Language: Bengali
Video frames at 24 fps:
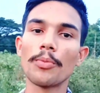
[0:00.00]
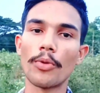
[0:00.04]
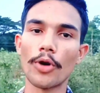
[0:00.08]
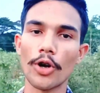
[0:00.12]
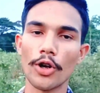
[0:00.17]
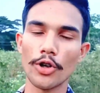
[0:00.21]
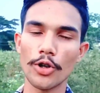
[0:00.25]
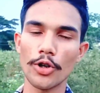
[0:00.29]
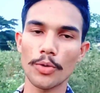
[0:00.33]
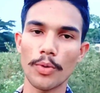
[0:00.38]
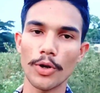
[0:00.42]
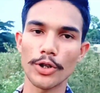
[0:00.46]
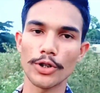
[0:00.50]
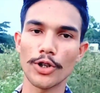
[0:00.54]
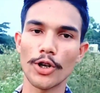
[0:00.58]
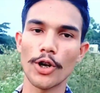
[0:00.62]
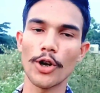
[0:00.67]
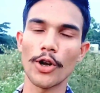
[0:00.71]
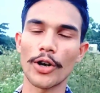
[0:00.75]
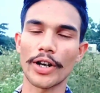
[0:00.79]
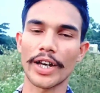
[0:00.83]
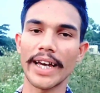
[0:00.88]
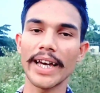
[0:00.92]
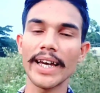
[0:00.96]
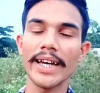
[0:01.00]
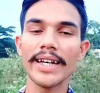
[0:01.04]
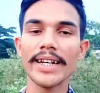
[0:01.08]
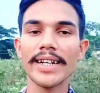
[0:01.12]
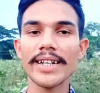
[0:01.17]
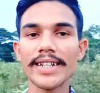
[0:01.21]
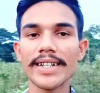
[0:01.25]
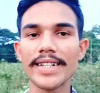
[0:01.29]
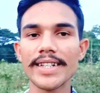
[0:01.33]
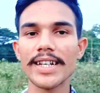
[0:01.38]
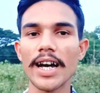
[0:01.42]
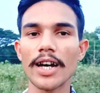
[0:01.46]
বড়লোক বন্ধুর লগে
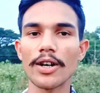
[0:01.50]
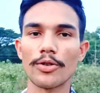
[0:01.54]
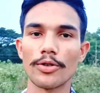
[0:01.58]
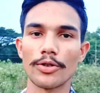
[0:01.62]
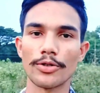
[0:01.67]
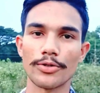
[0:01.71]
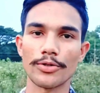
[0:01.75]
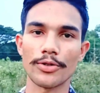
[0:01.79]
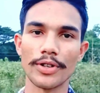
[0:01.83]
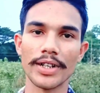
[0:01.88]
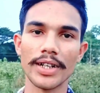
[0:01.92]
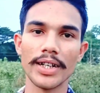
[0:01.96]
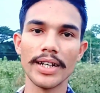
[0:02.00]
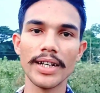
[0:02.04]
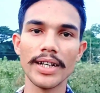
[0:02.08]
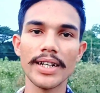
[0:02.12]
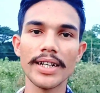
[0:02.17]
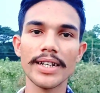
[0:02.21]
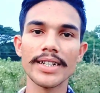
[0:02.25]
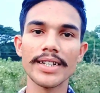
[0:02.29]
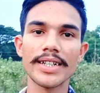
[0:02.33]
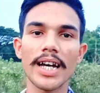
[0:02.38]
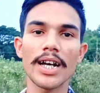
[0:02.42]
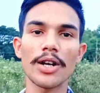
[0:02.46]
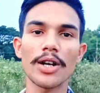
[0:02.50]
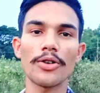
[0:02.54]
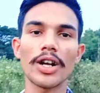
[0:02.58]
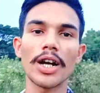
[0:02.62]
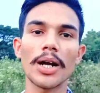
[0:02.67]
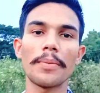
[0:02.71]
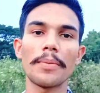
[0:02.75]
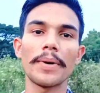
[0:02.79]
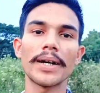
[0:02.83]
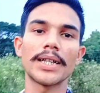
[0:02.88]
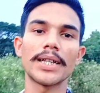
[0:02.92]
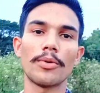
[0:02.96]
শেয়ার করছেন শেয়ার
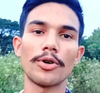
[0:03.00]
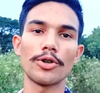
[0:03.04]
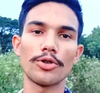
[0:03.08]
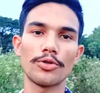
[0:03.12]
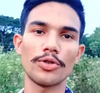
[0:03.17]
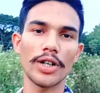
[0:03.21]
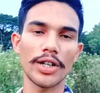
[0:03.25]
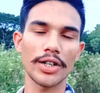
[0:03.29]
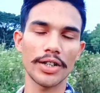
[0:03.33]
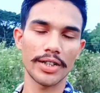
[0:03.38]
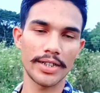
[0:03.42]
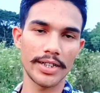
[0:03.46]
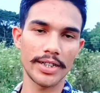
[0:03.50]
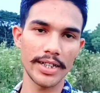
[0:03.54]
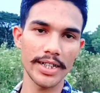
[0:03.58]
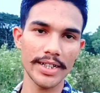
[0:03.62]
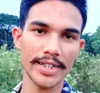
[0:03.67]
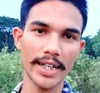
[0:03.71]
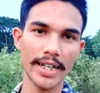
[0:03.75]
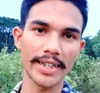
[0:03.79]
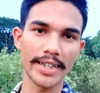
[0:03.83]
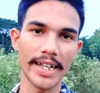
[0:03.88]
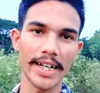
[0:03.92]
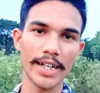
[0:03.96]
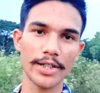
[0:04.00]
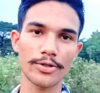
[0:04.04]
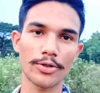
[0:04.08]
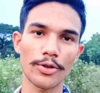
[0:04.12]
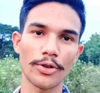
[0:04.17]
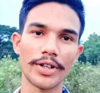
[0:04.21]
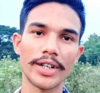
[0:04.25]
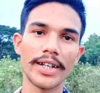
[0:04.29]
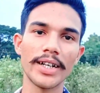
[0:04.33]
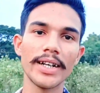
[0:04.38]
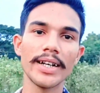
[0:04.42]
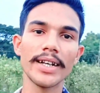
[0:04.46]
করার বাদে বন্ধু জিনিসটা
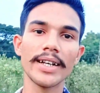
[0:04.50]
দেখছেন